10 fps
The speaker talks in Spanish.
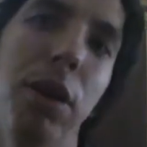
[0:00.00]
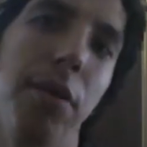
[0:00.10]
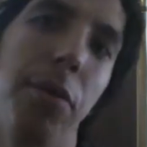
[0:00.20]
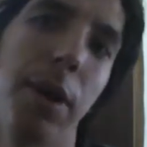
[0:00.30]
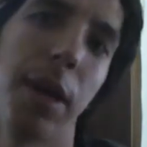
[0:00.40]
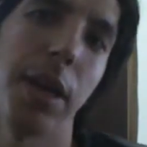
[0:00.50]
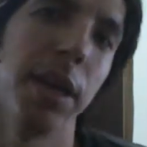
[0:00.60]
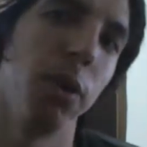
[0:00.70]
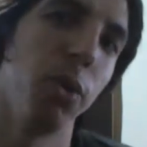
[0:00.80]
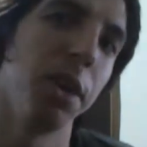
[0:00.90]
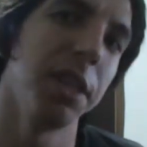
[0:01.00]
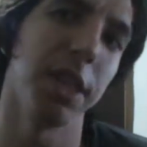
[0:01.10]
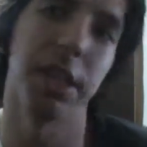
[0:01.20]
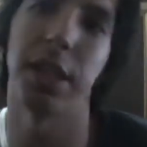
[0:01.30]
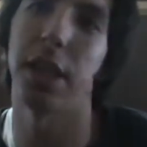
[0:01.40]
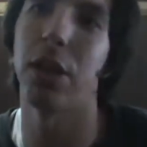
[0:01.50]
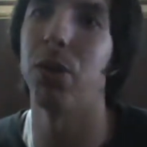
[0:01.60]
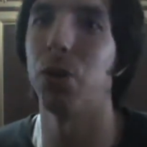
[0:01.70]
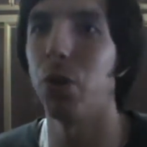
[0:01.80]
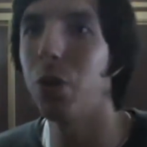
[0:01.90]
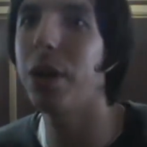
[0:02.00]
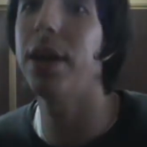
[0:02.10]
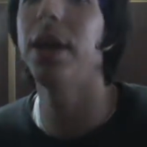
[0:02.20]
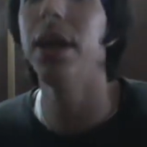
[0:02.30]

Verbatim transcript: que fue ayer lunes 17 de octubre.